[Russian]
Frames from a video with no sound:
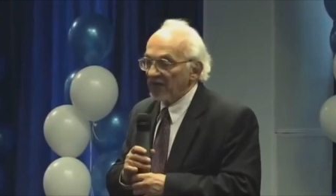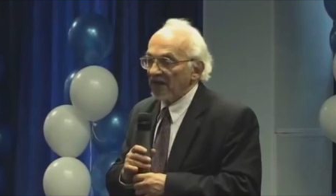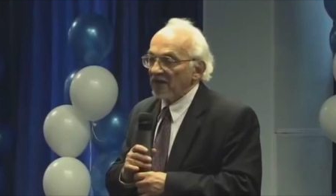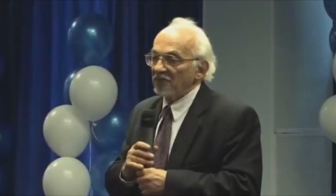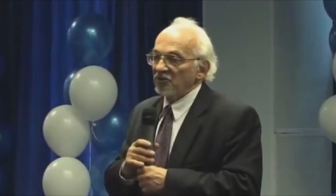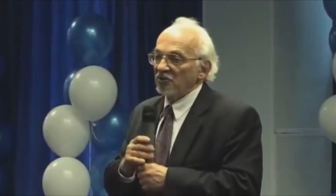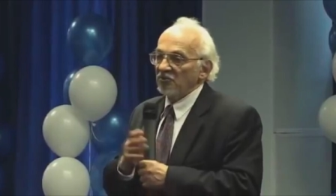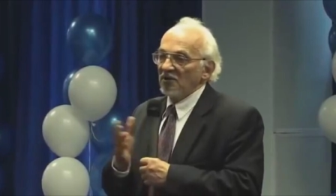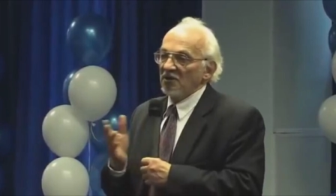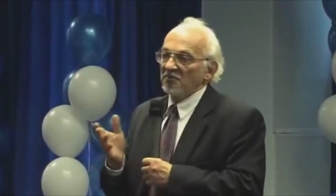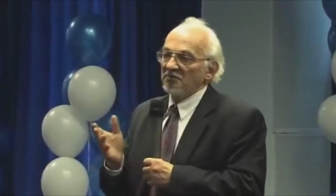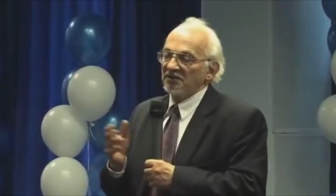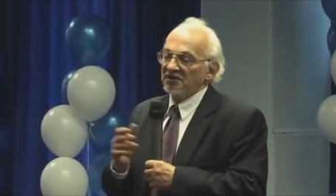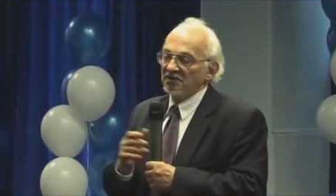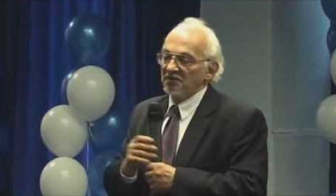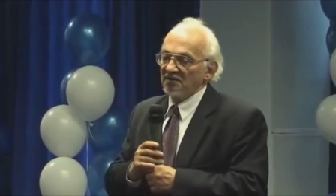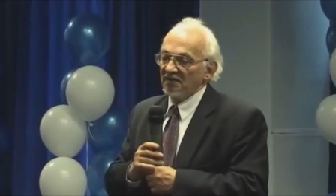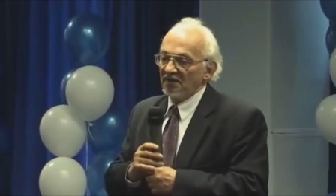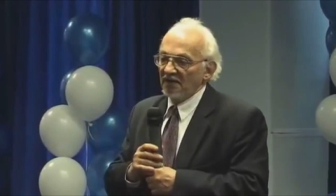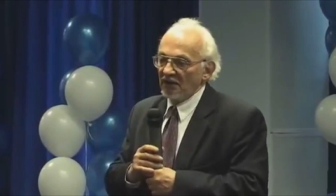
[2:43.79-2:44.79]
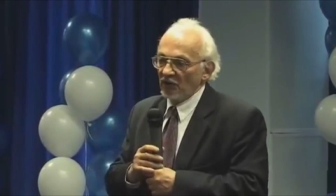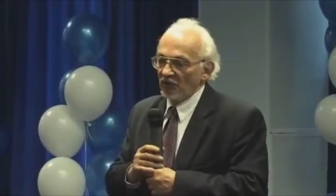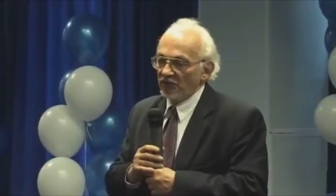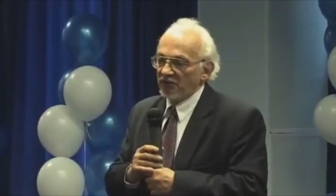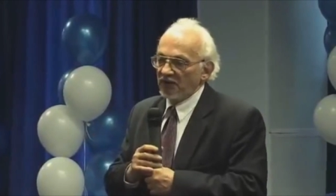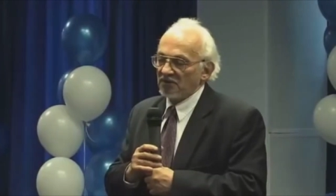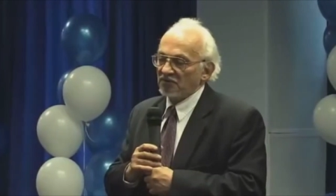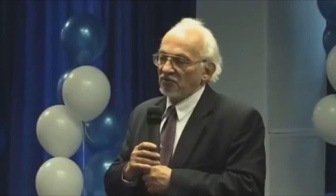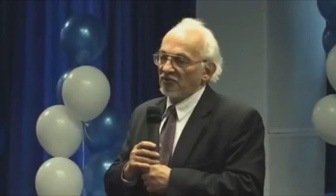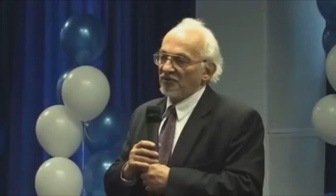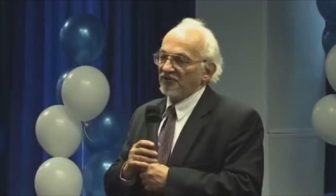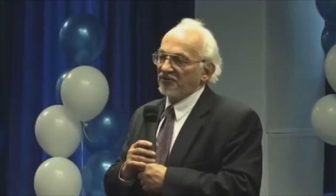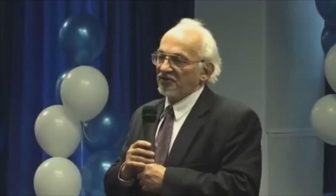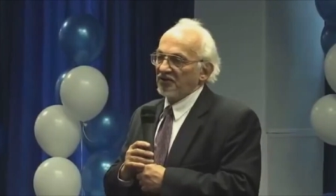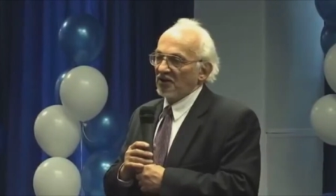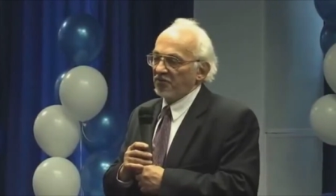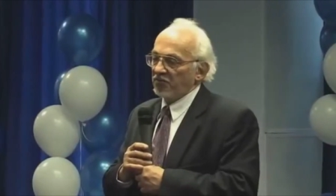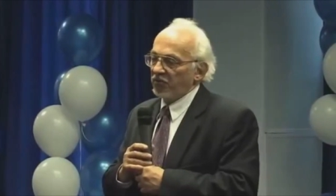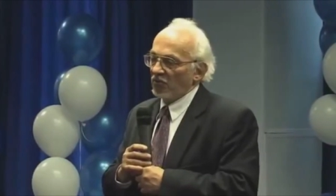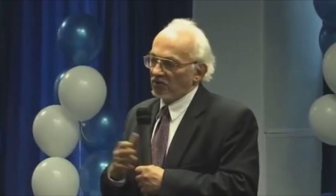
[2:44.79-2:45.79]
Почему я об этом говорю? Прошло с
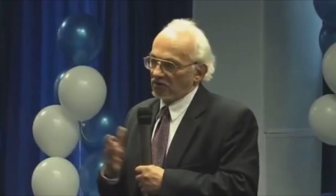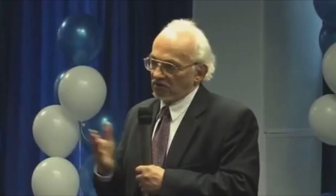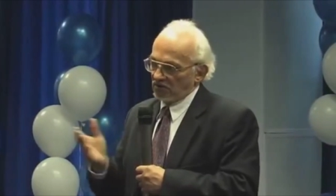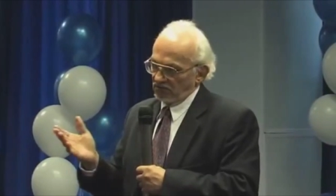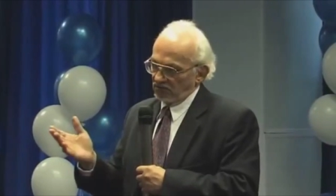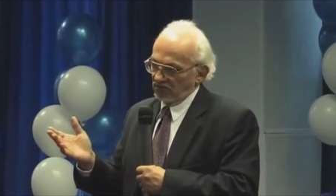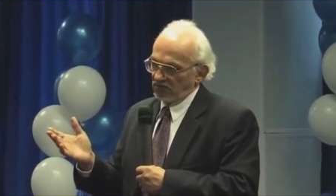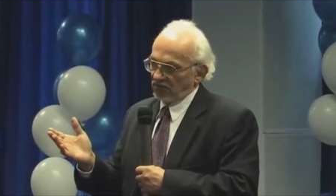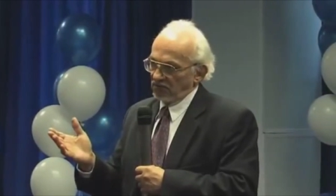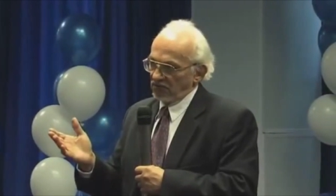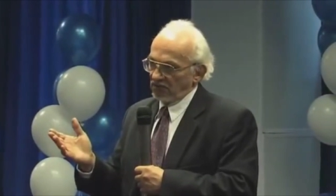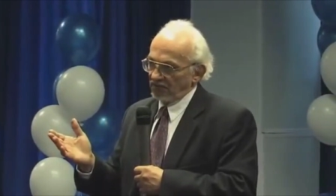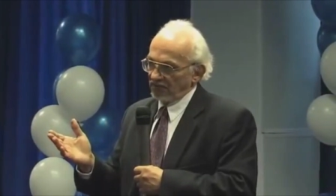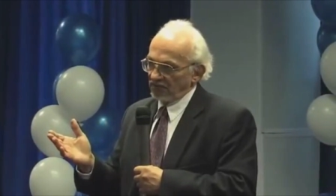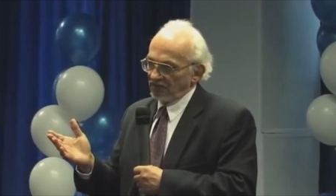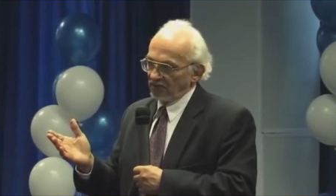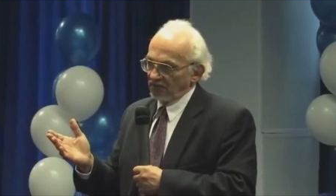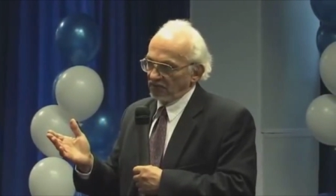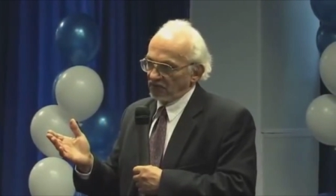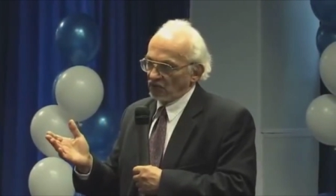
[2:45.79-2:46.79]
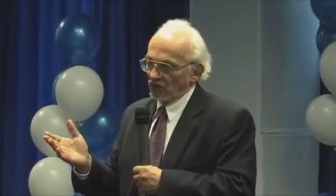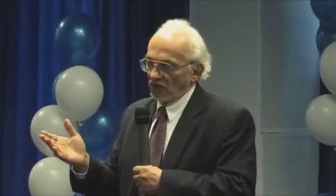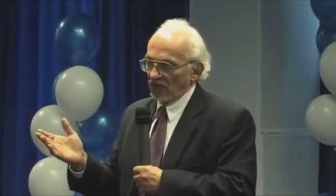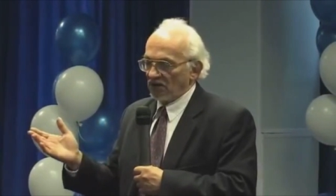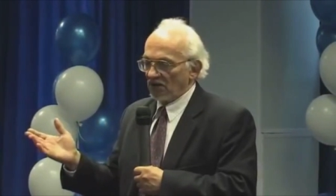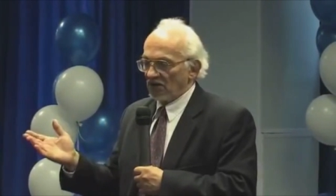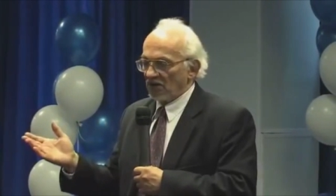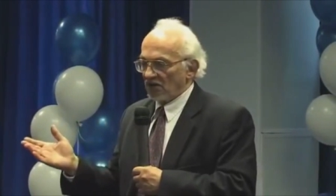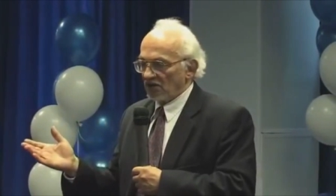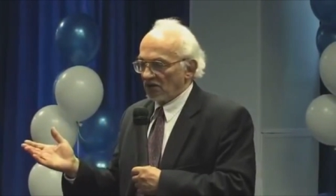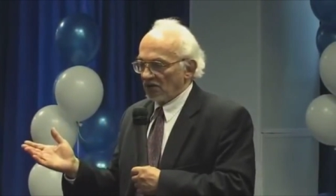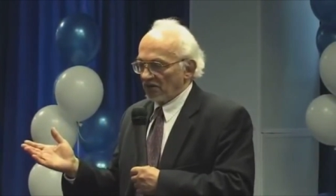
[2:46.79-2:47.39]
тех пор сколько?